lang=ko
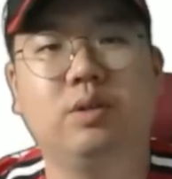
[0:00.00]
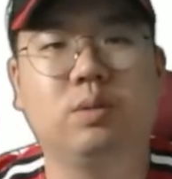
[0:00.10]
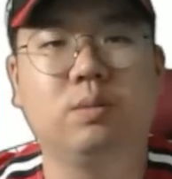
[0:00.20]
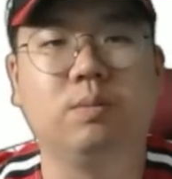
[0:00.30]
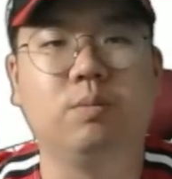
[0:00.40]

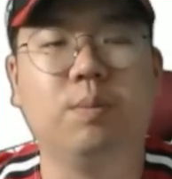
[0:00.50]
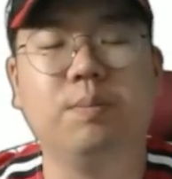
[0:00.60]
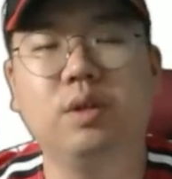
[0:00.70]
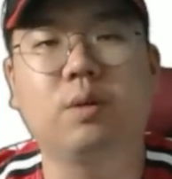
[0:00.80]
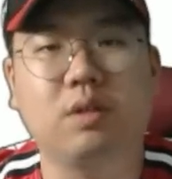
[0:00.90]
좀 못
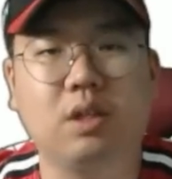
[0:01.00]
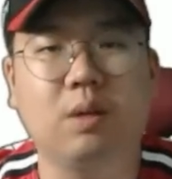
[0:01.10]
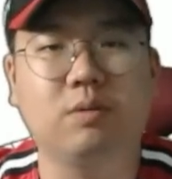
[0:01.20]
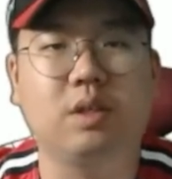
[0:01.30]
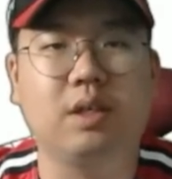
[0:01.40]
믿었기
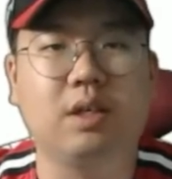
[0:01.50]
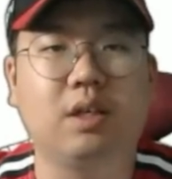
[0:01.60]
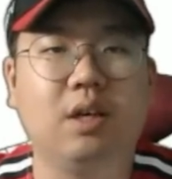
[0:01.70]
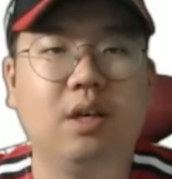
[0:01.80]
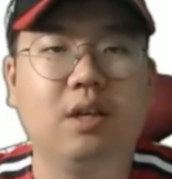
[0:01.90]

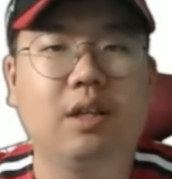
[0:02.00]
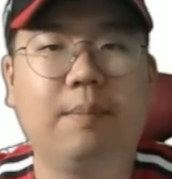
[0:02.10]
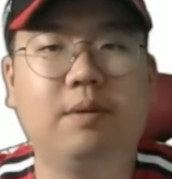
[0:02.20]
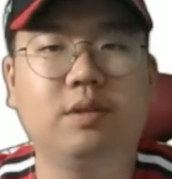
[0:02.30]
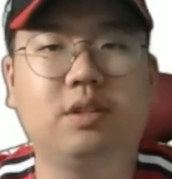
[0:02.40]
때문에
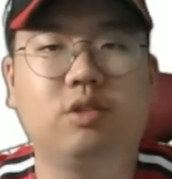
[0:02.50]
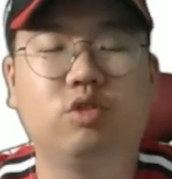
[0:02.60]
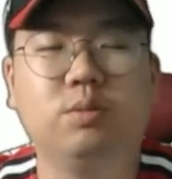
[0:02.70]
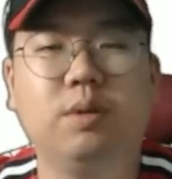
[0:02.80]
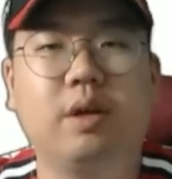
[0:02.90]
나머지
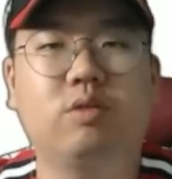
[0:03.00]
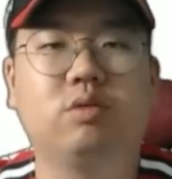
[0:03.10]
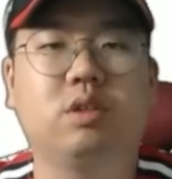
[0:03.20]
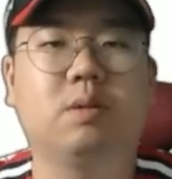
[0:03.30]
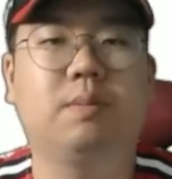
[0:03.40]
두 명의
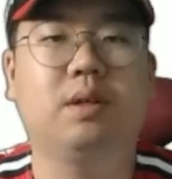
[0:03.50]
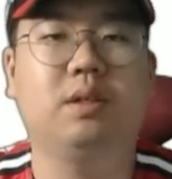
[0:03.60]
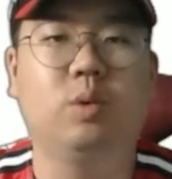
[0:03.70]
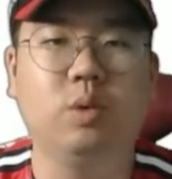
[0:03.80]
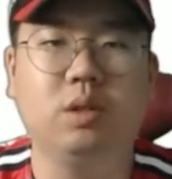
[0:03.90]
국내
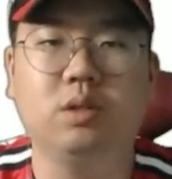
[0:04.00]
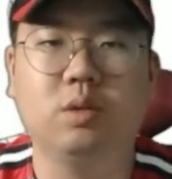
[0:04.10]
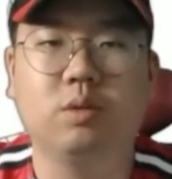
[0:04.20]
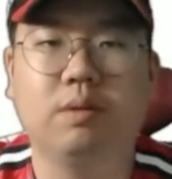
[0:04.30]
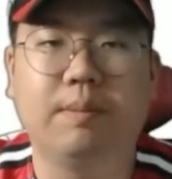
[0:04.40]
선발이 5이닝
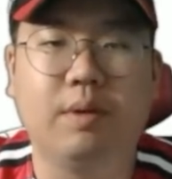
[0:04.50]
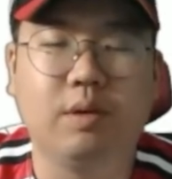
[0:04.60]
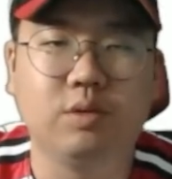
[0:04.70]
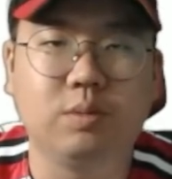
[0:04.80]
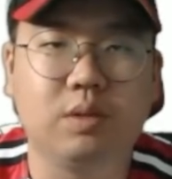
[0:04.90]
정도만
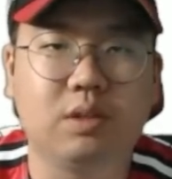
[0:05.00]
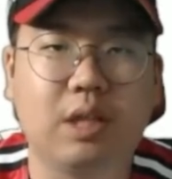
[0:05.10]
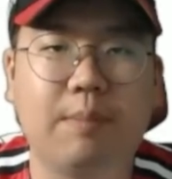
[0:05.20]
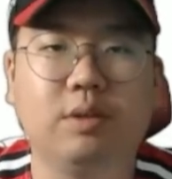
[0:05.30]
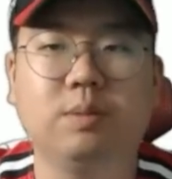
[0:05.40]
먹어주면
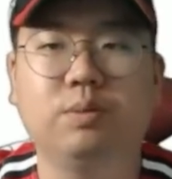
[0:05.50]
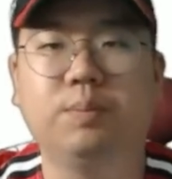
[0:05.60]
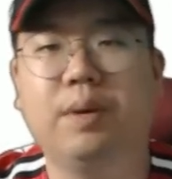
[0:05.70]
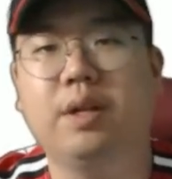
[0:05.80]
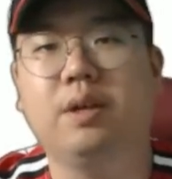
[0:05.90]
나머진
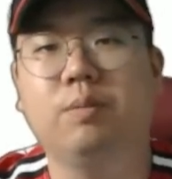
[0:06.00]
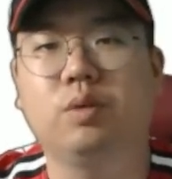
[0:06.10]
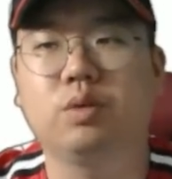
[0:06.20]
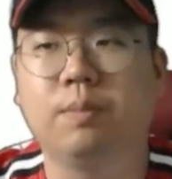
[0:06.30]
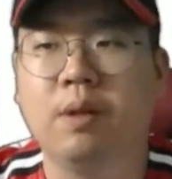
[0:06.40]
불펜의
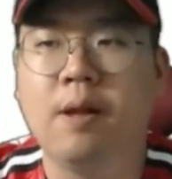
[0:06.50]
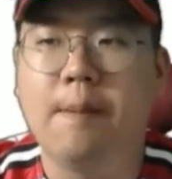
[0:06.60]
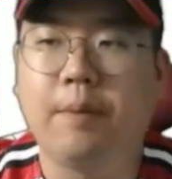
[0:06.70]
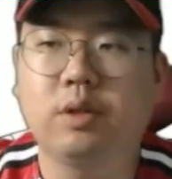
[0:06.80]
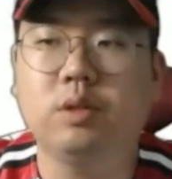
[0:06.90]
힘으로 좀
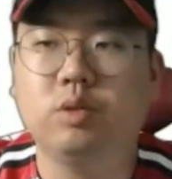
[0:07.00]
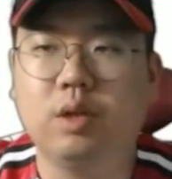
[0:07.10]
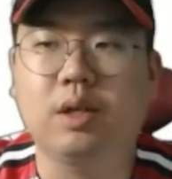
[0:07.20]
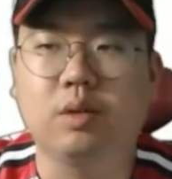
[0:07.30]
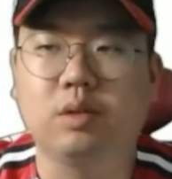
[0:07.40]
버틸
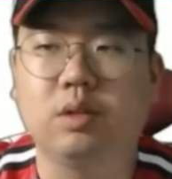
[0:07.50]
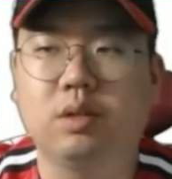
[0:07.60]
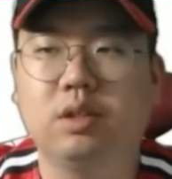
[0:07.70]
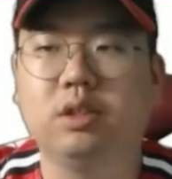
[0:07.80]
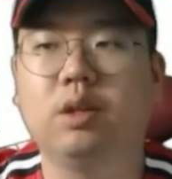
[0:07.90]
수가 있거든요.
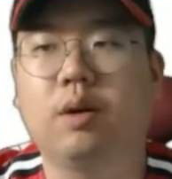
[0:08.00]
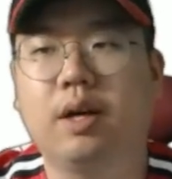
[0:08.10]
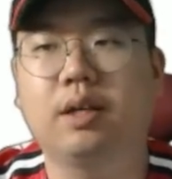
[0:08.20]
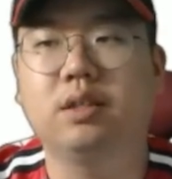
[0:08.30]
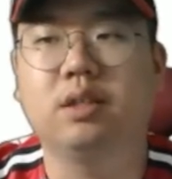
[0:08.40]
그
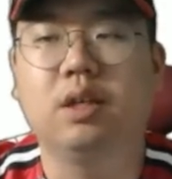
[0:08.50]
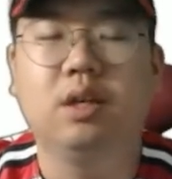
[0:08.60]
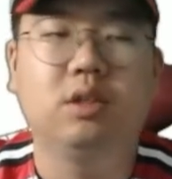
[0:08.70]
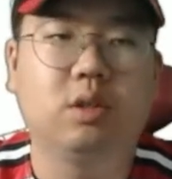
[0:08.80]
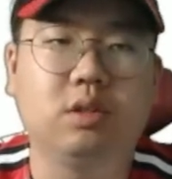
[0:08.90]
역할을
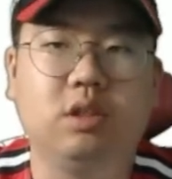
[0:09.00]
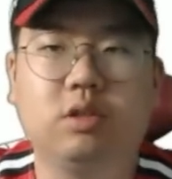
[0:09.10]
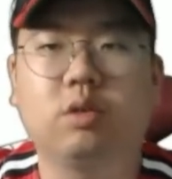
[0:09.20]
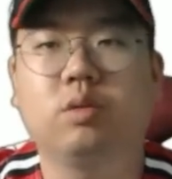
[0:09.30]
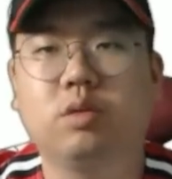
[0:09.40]
저는
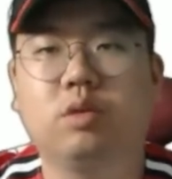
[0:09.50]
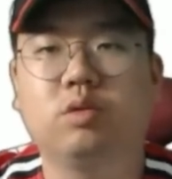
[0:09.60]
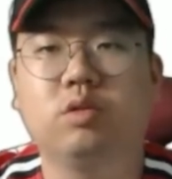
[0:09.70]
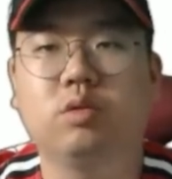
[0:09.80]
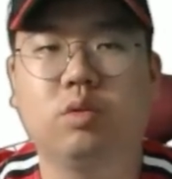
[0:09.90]
이정용
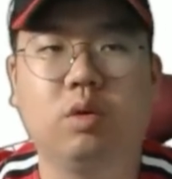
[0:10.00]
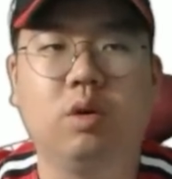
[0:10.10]
선수는 또